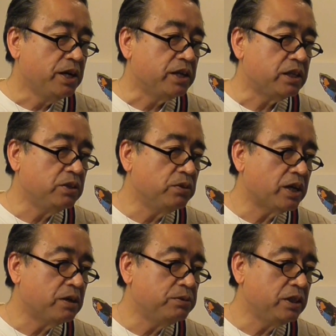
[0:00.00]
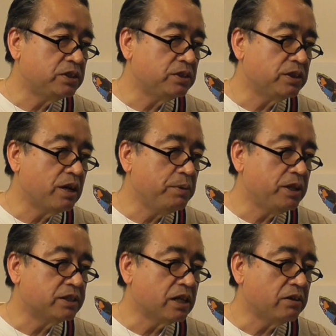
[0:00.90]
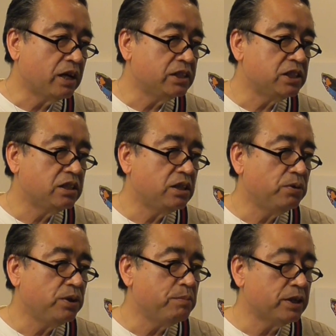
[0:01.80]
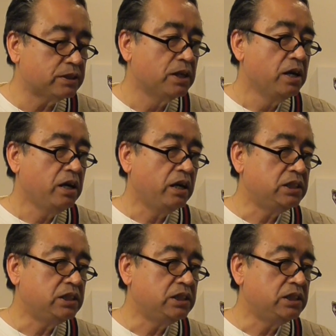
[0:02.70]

えー、昨日から降り続く雨で桜が散っております。